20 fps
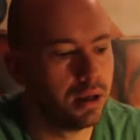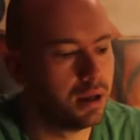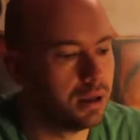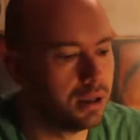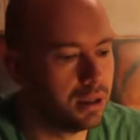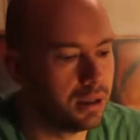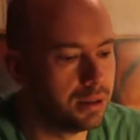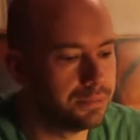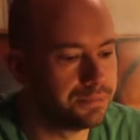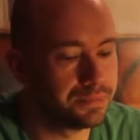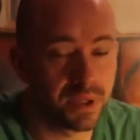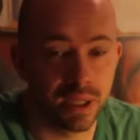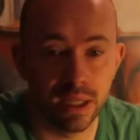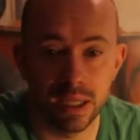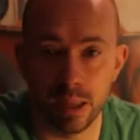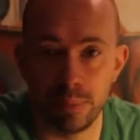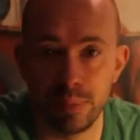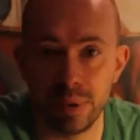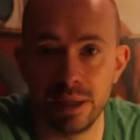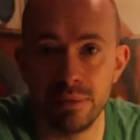Eh,
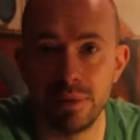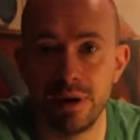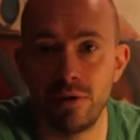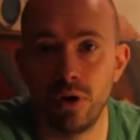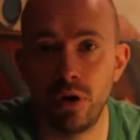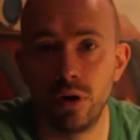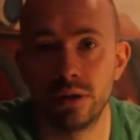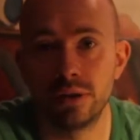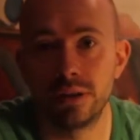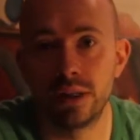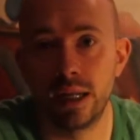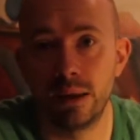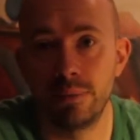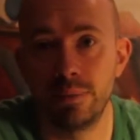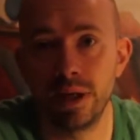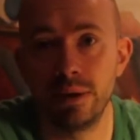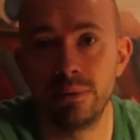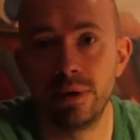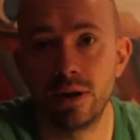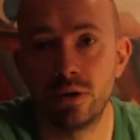la prima volta, la
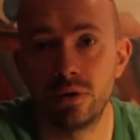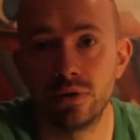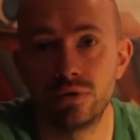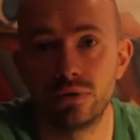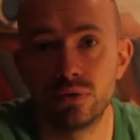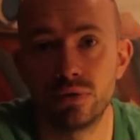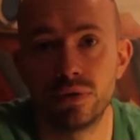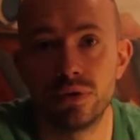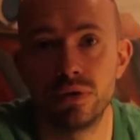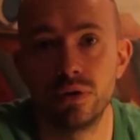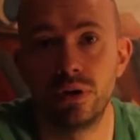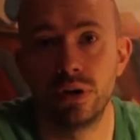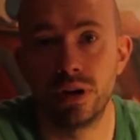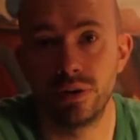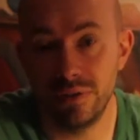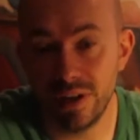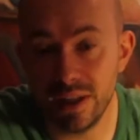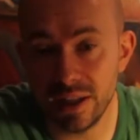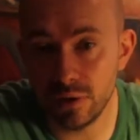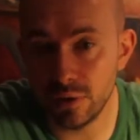prima ricostruzione
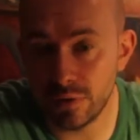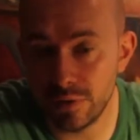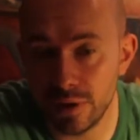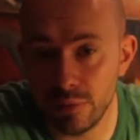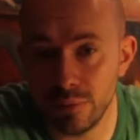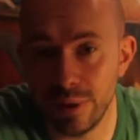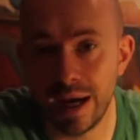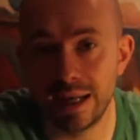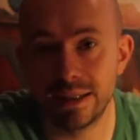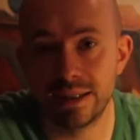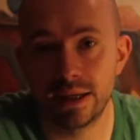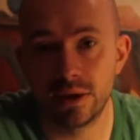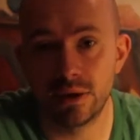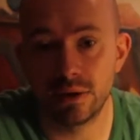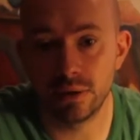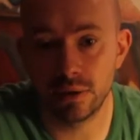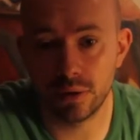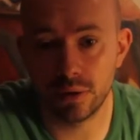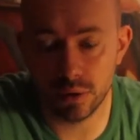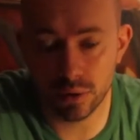video filmata
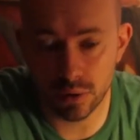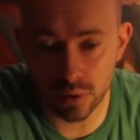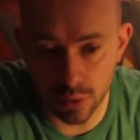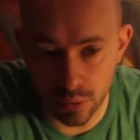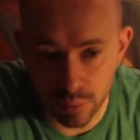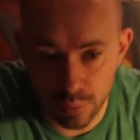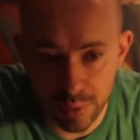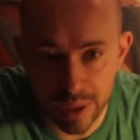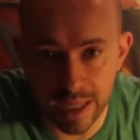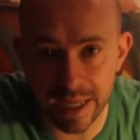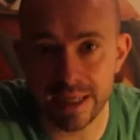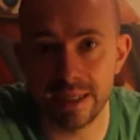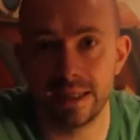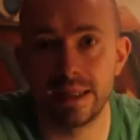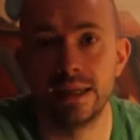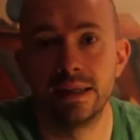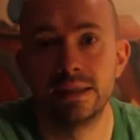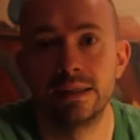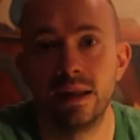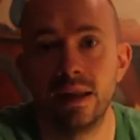
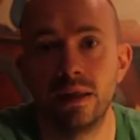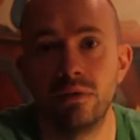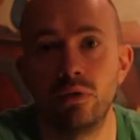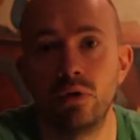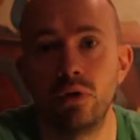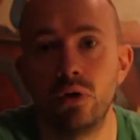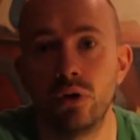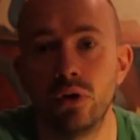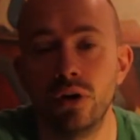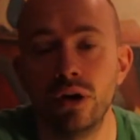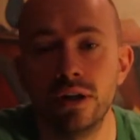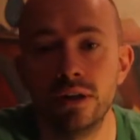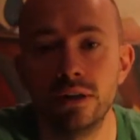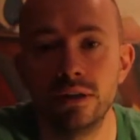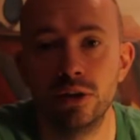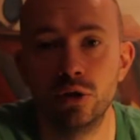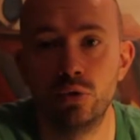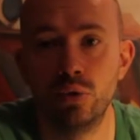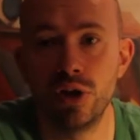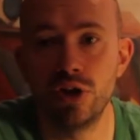completa del lavoro
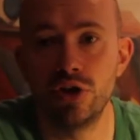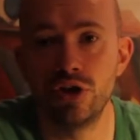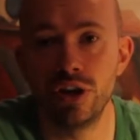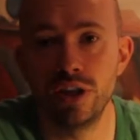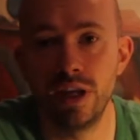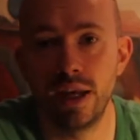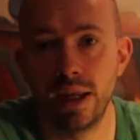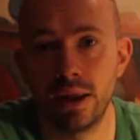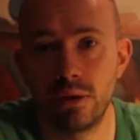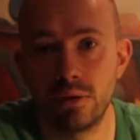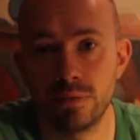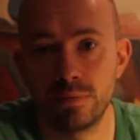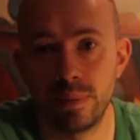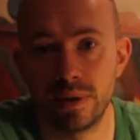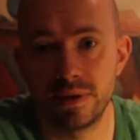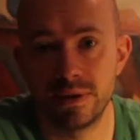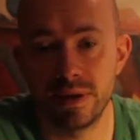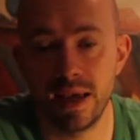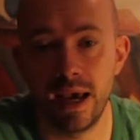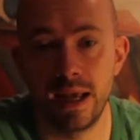di due ingegneri
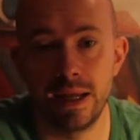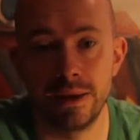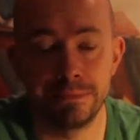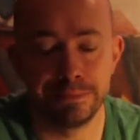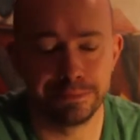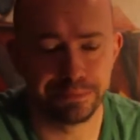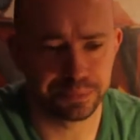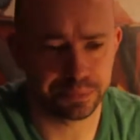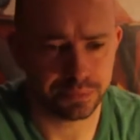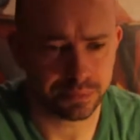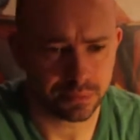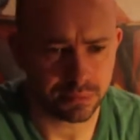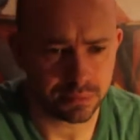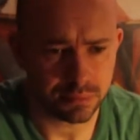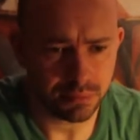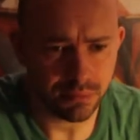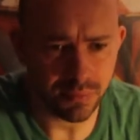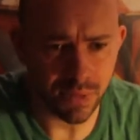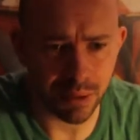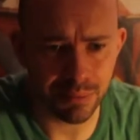aerospaziali,
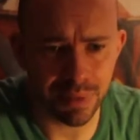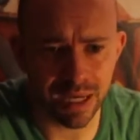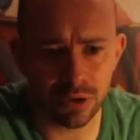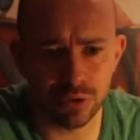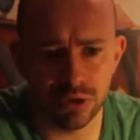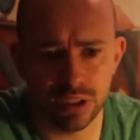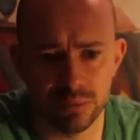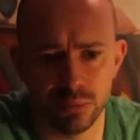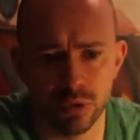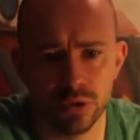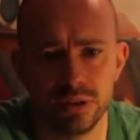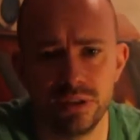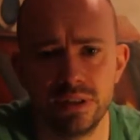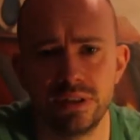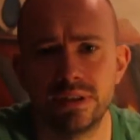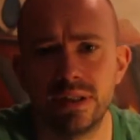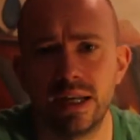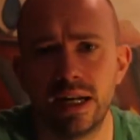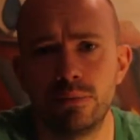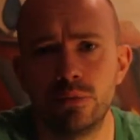Marco De
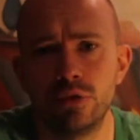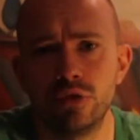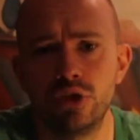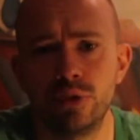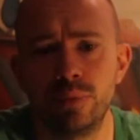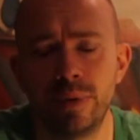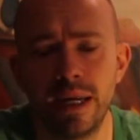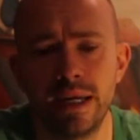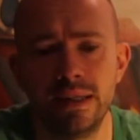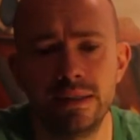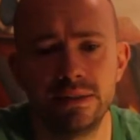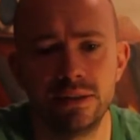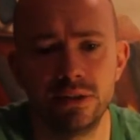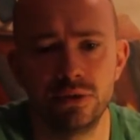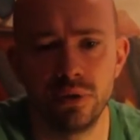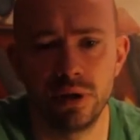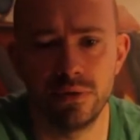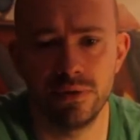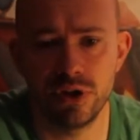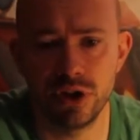Montis e Ramon Cipressi,
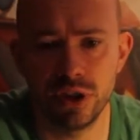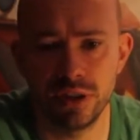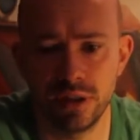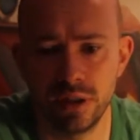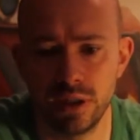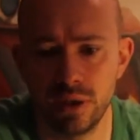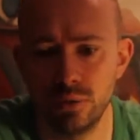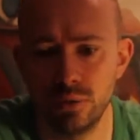sulla vicenda di